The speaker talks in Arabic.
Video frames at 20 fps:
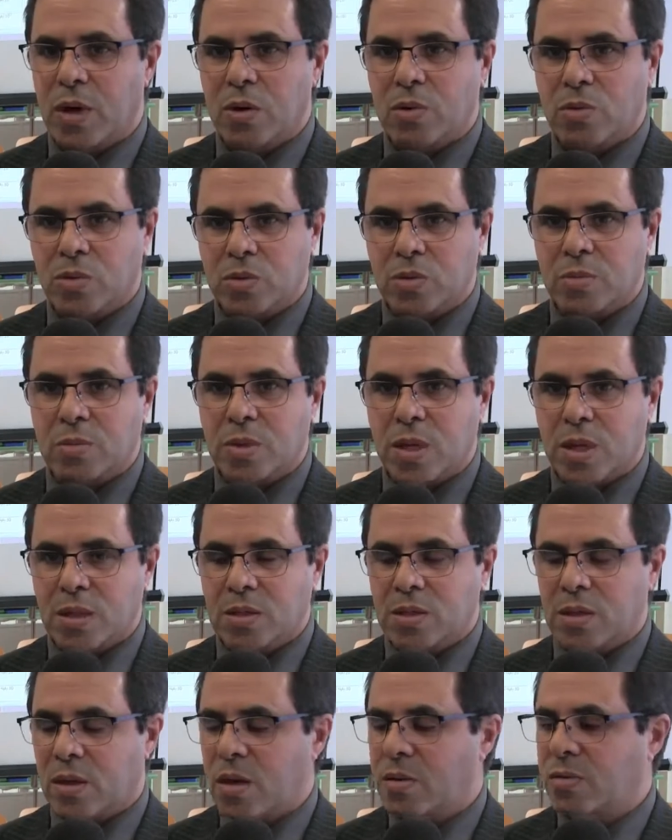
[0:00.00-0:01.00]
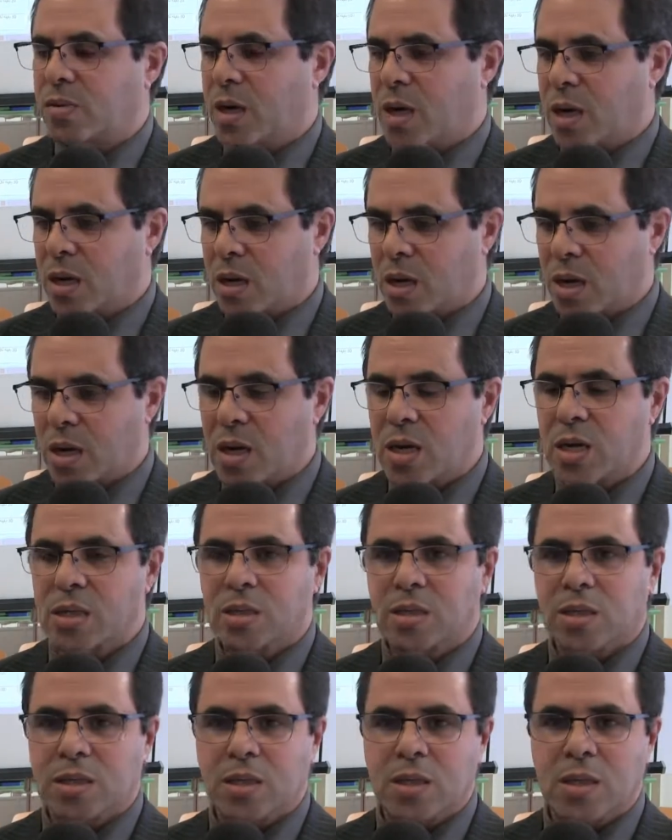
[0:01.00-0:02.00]
فيها كتب مدرسيه فيها
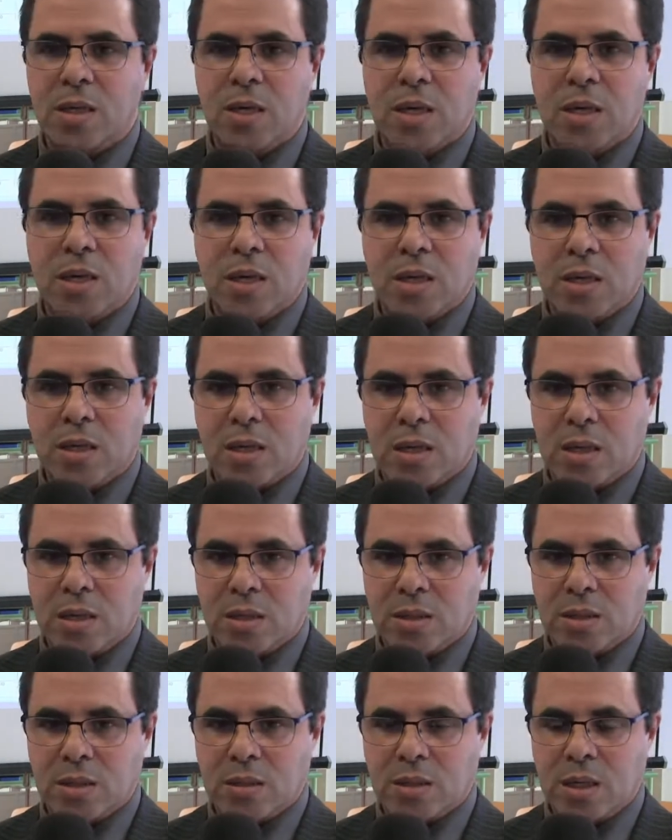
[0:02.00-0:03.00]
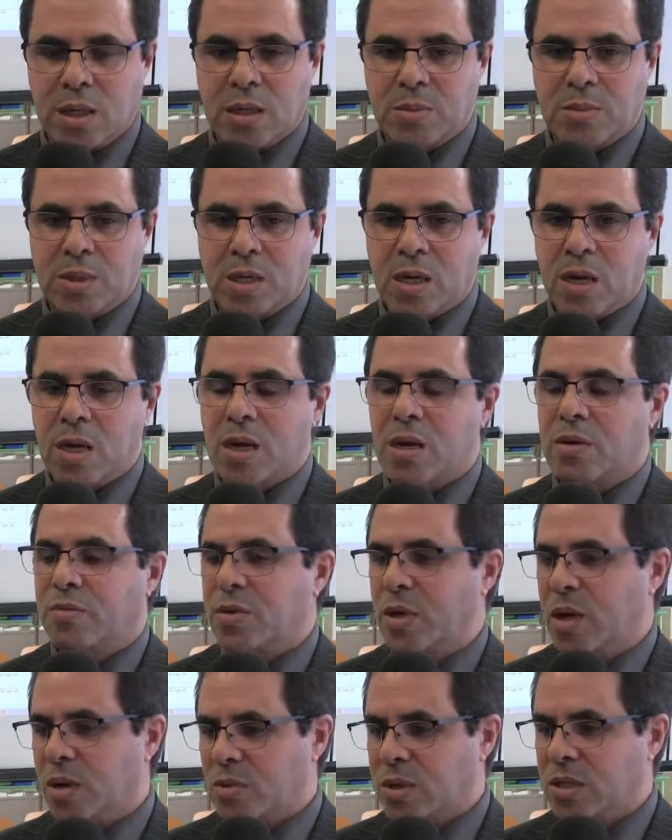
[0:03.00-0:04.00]
اقراص آه، تعليميه
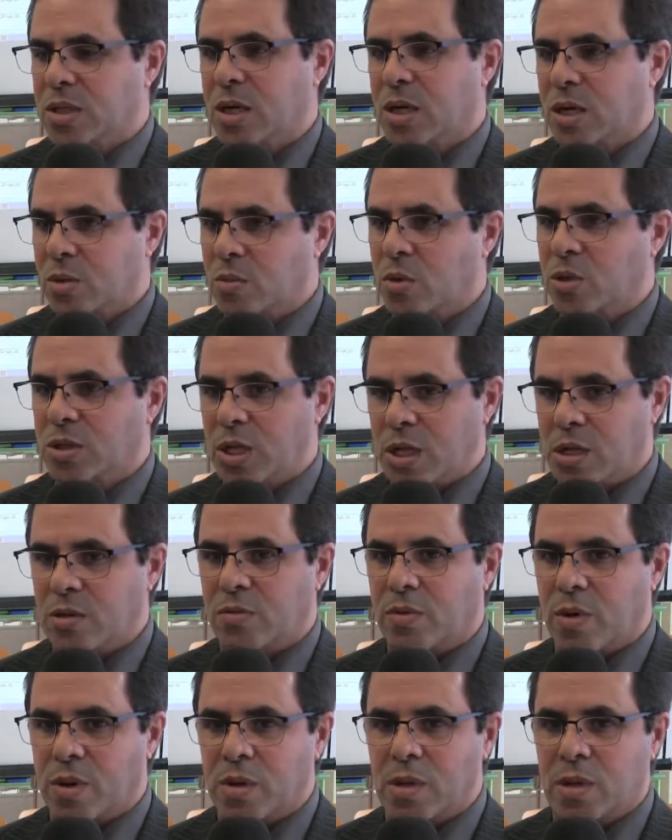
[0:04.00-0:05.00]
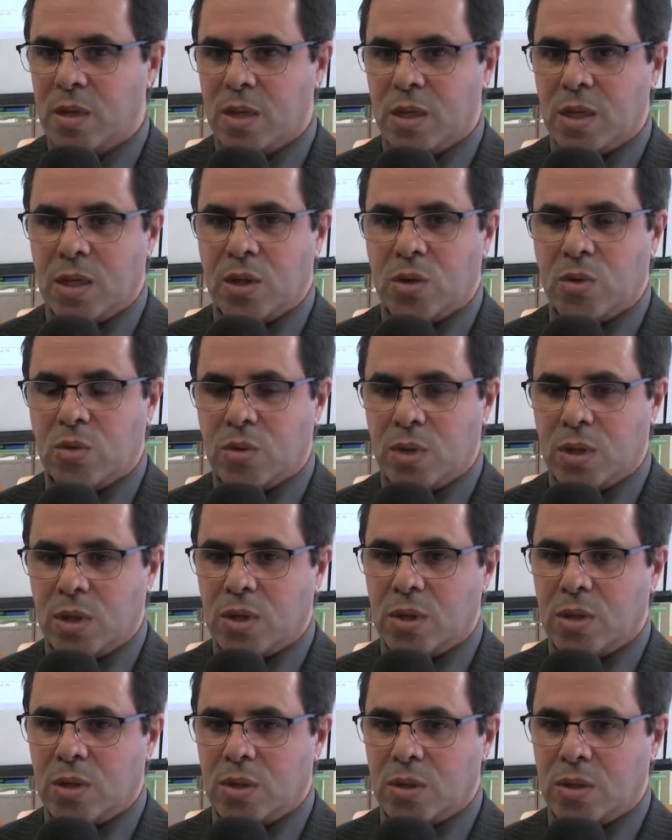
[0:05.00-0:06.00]
فيها وثائق مختلفه
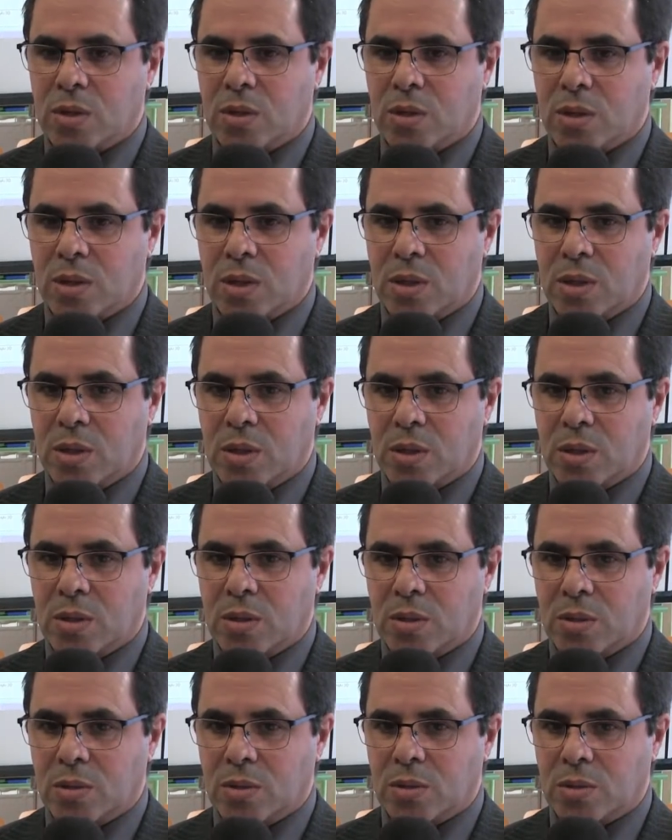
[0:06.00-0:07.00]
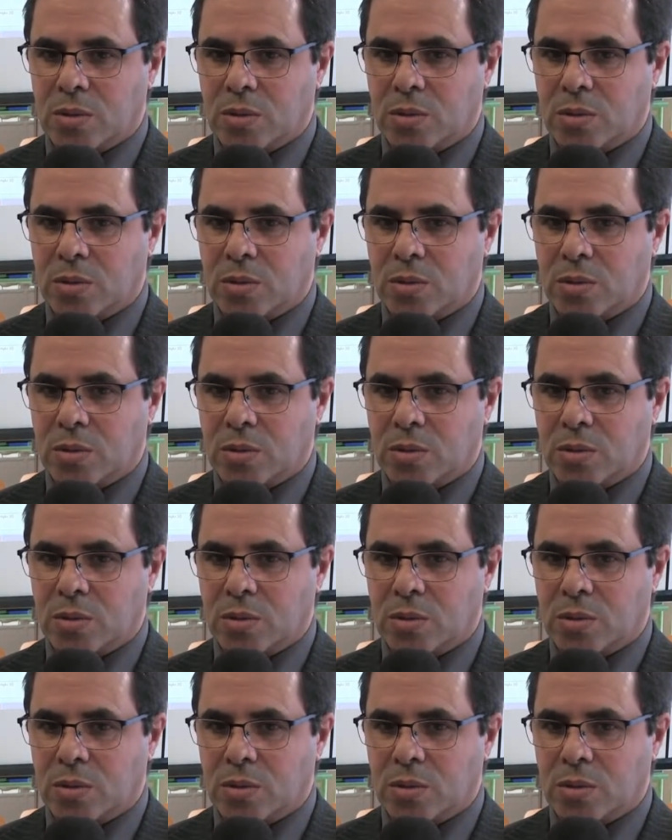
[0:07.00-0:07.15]
آه،